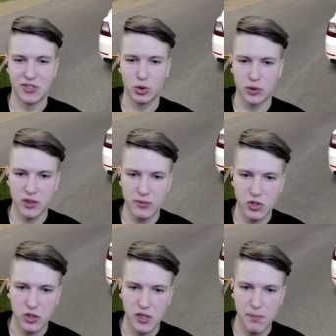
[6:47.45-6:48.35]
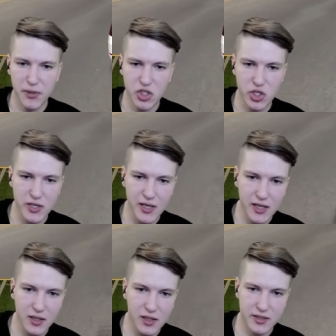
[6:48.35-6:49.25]
Что там еще?
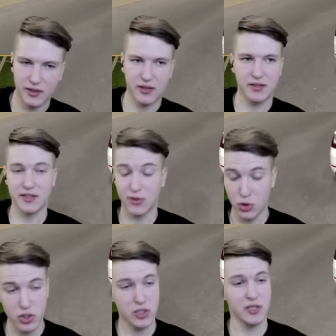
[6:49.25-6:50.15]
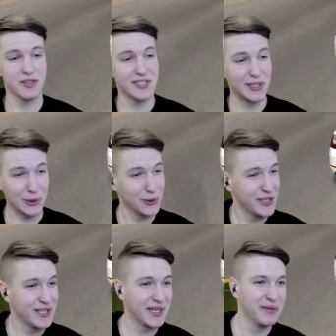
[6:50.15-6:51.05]
Неподчинение
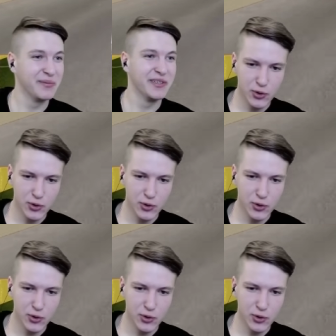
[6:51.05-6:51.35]
госсотрудникам.